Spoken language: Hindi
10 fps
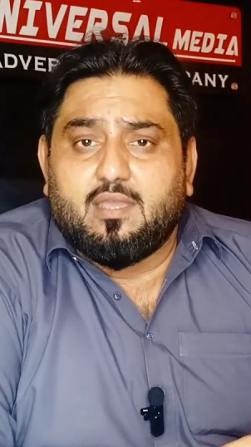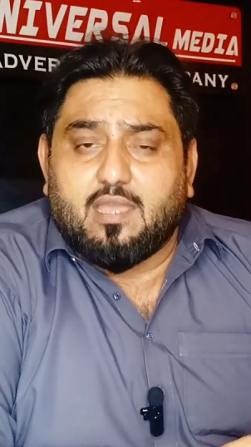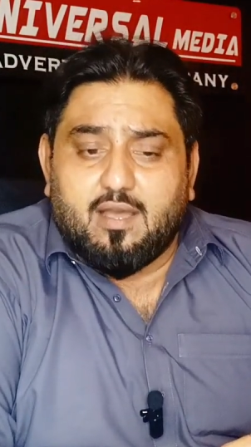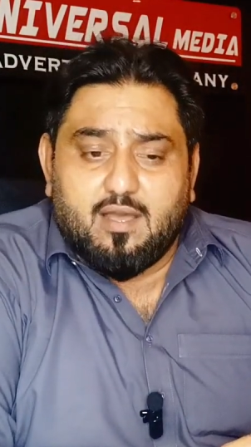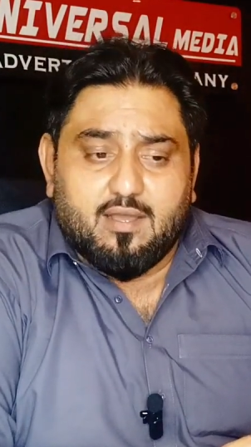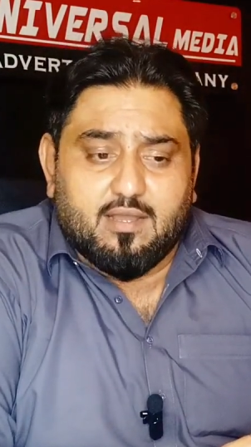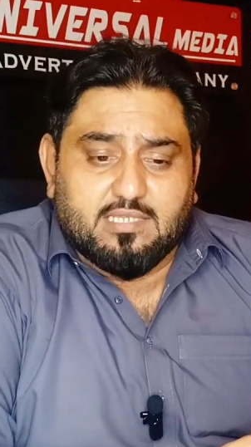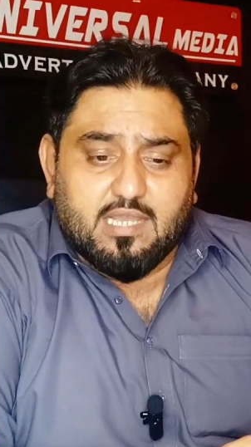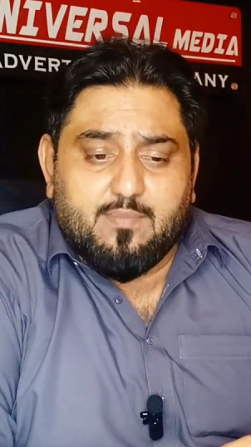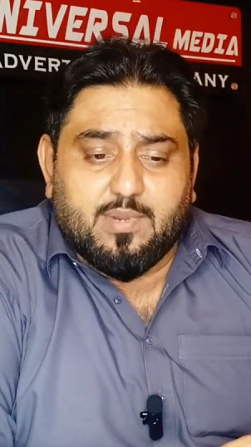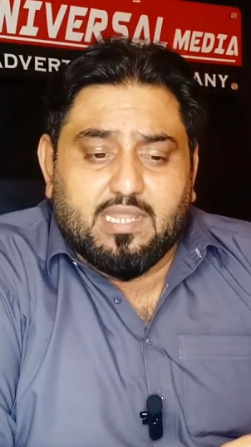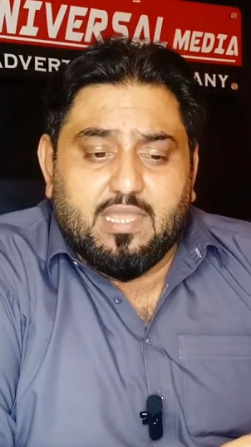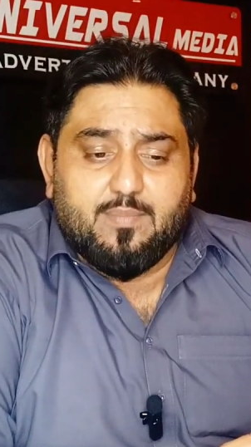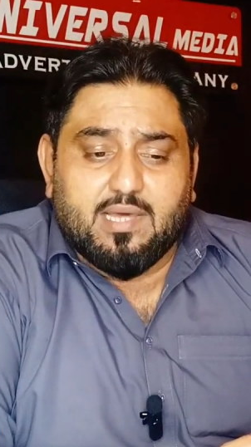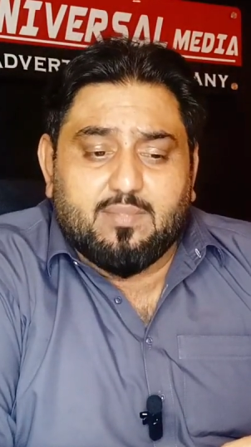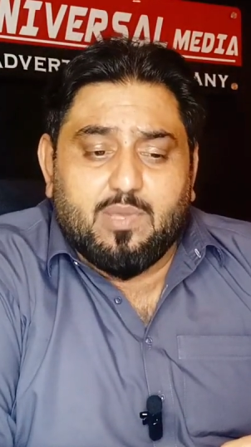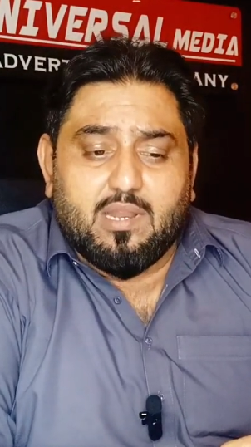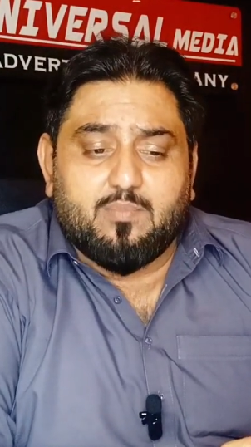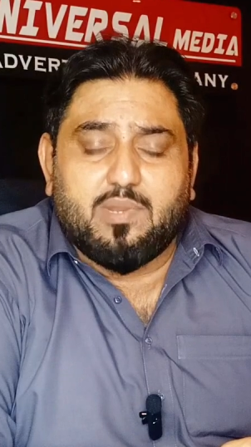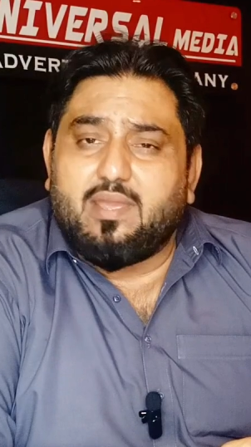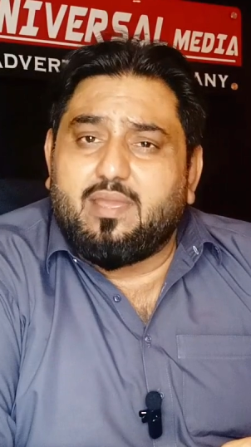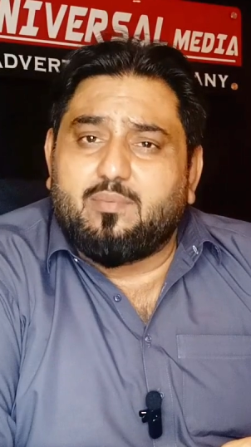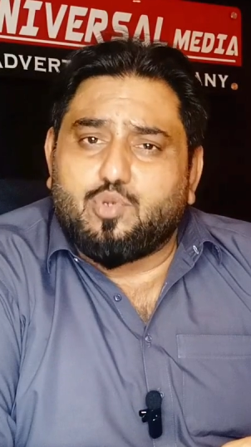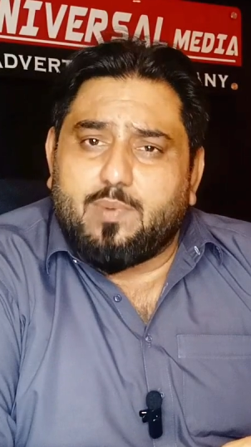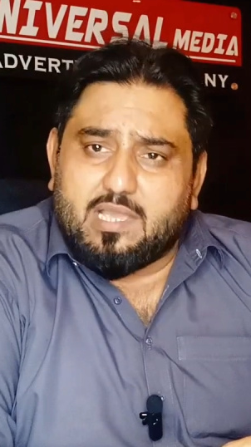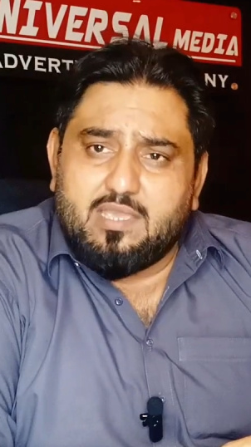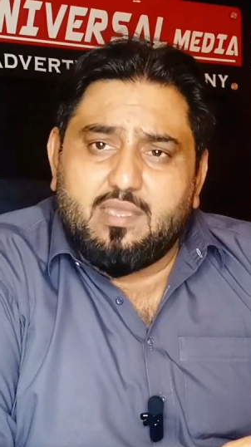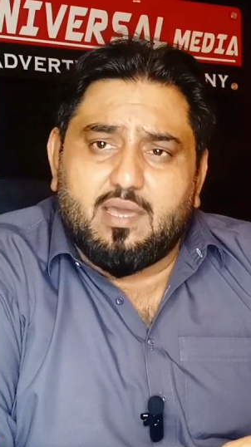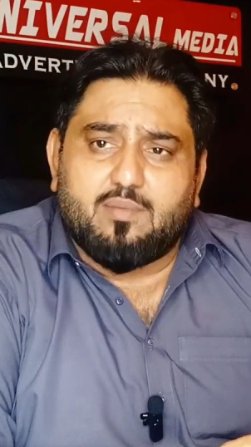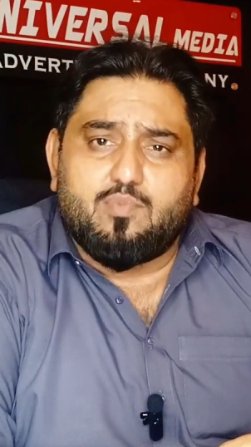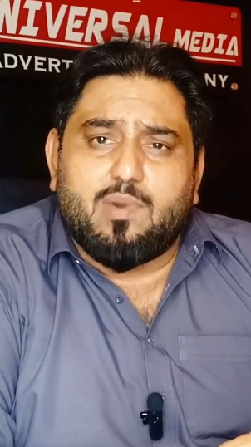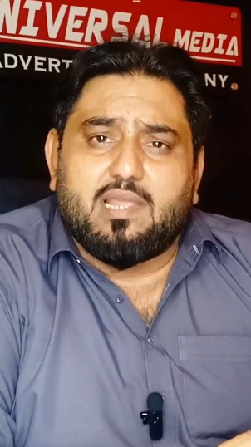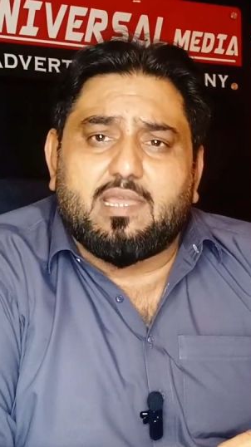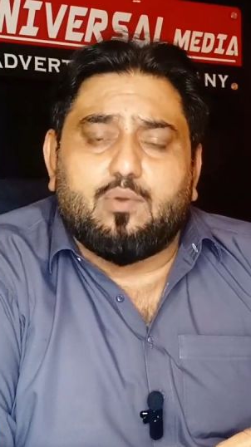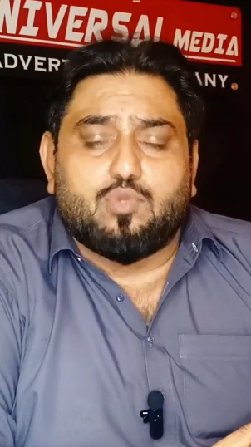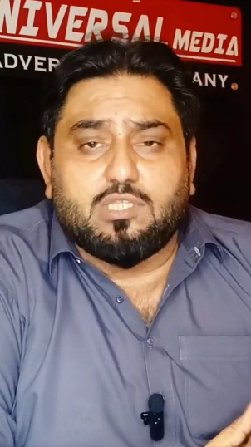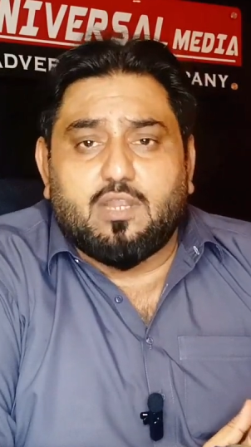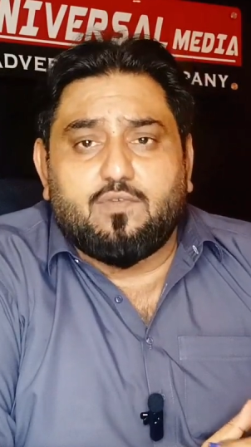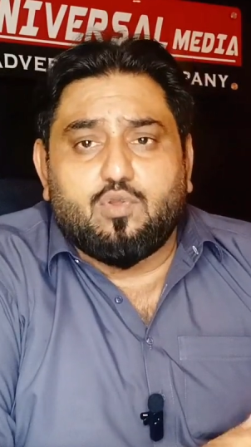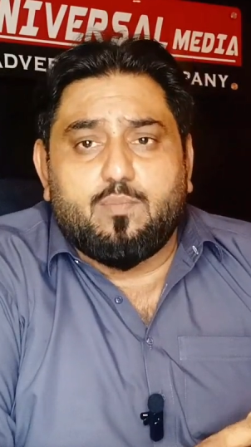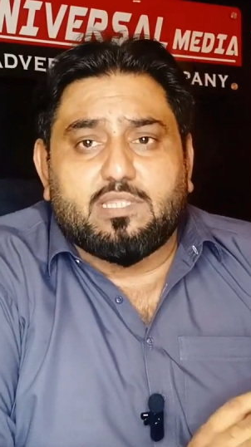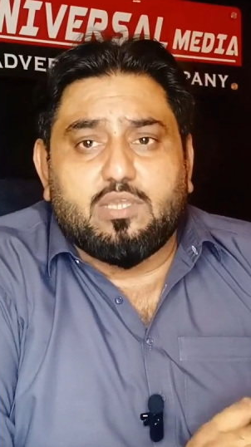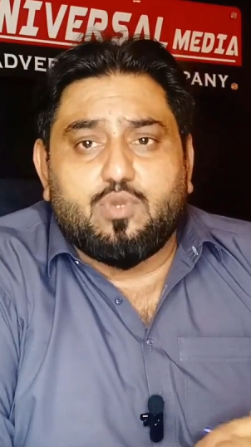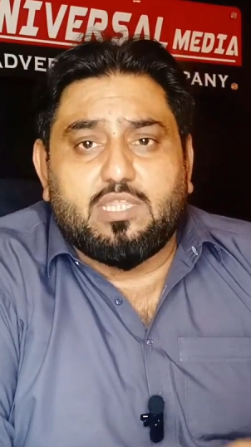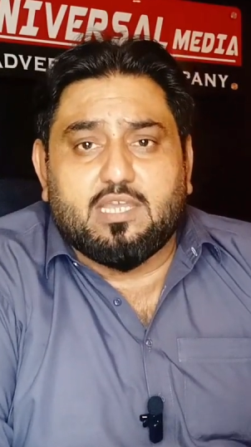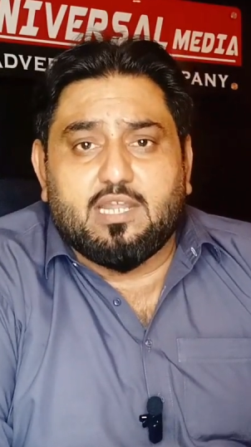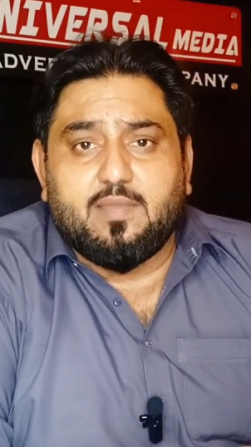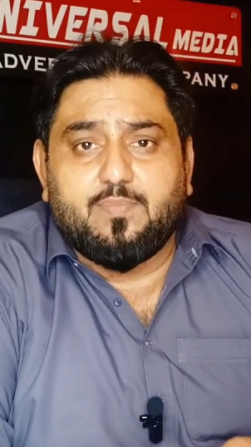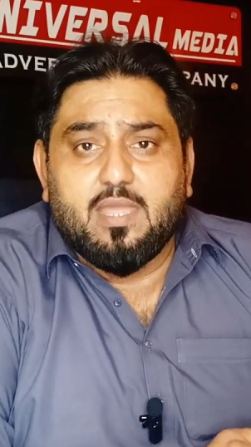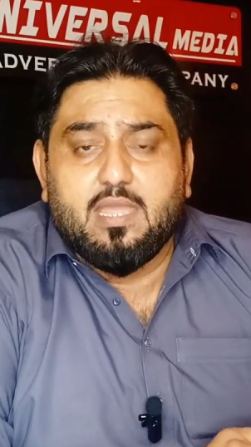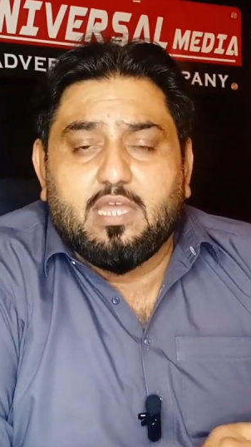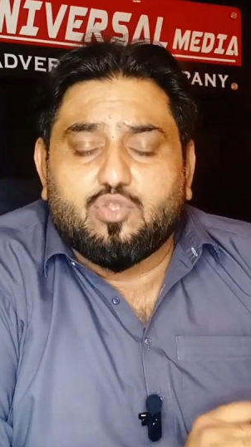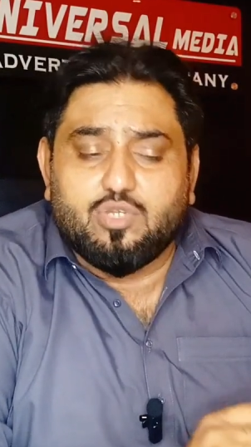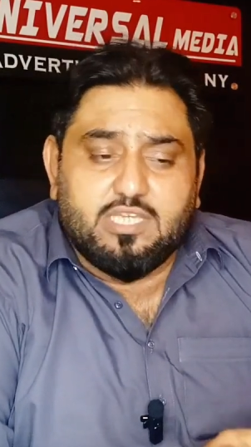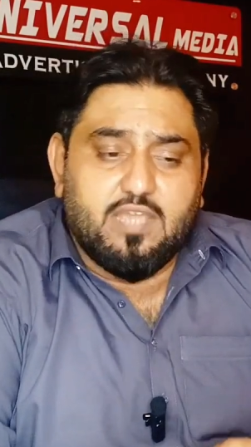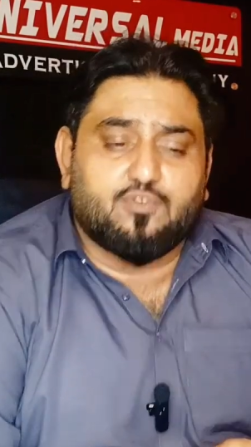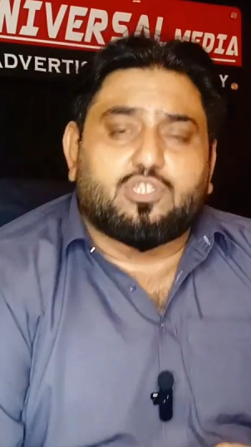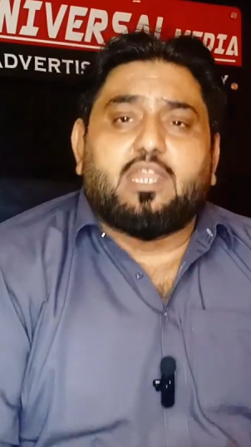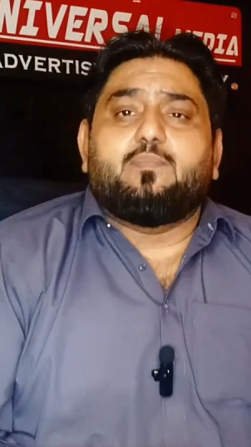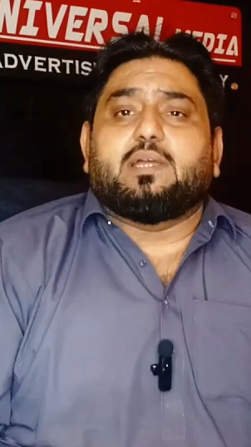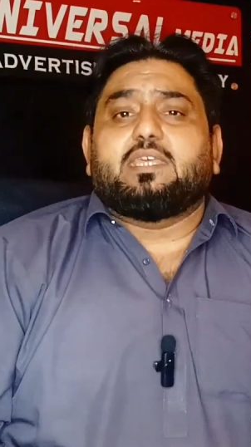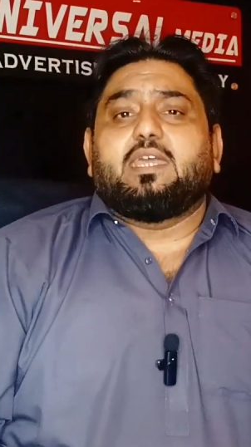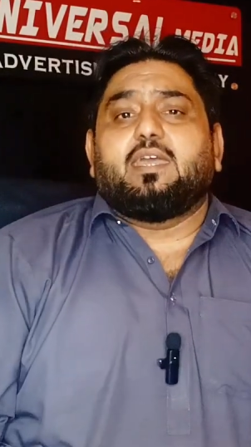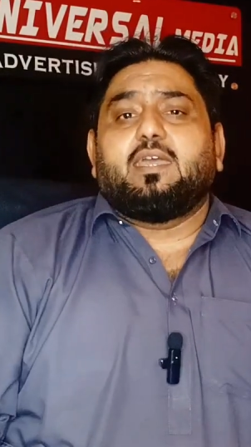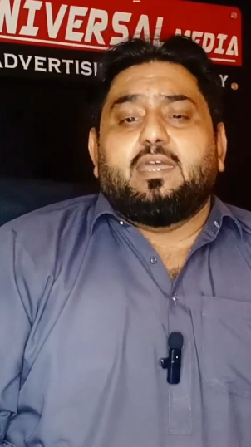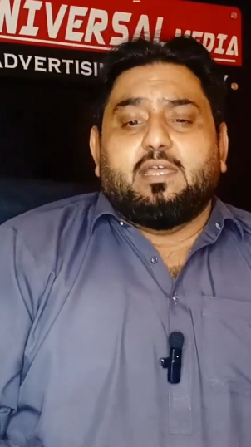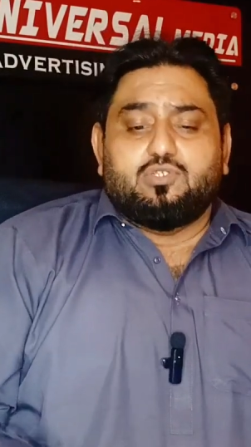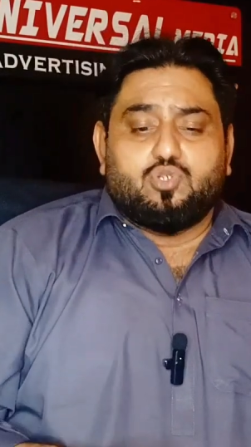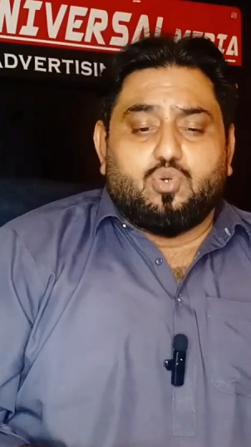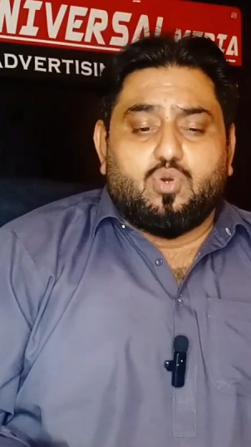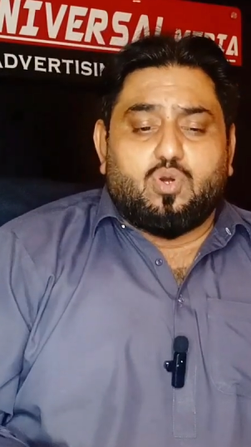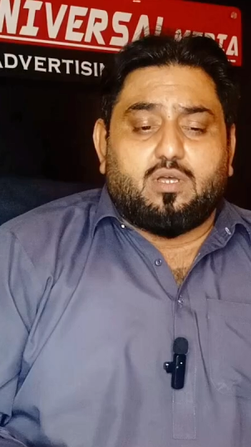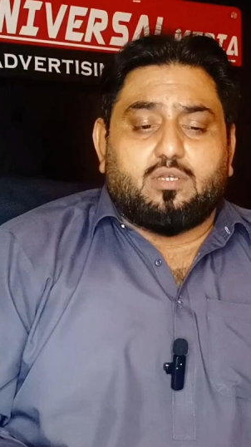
क्या गजा की पट्टी के बाद फिर हमने जो बाकी अरब मालिक हैं उनकी तरफ इनको बढ़ते हुए देखना है तो ये वो सारी बातें हैं जो